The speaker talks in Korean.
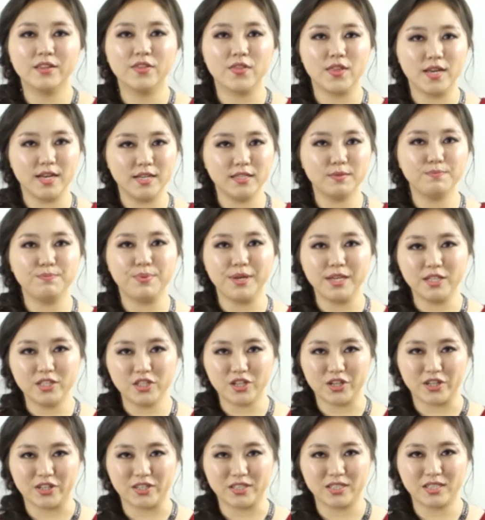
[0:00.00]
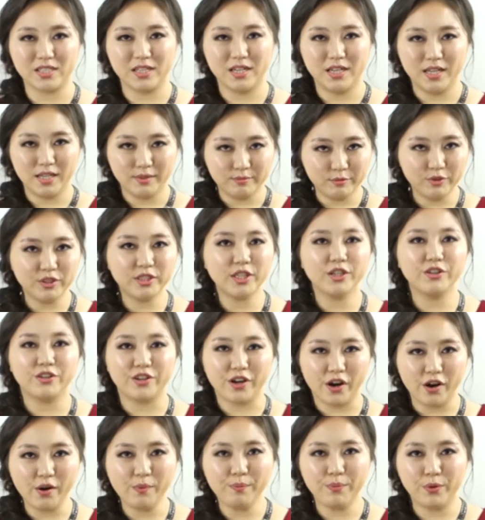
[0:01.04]
these pictures 문제
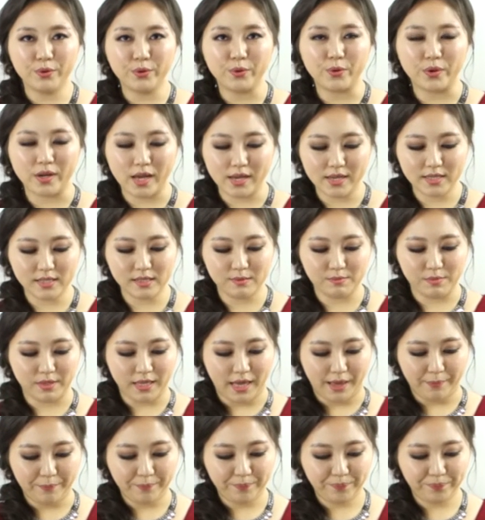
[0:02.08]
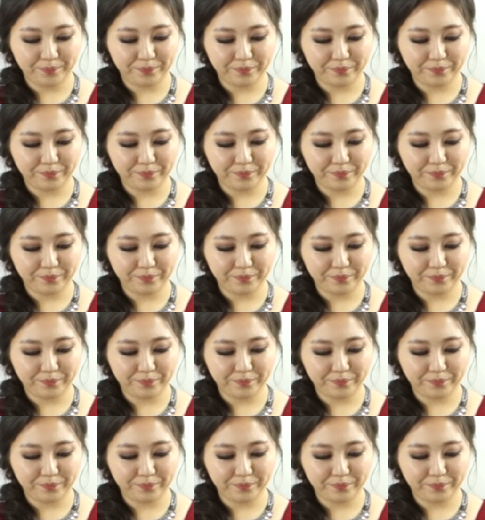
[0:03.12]
유형 보도록 하겠습니다.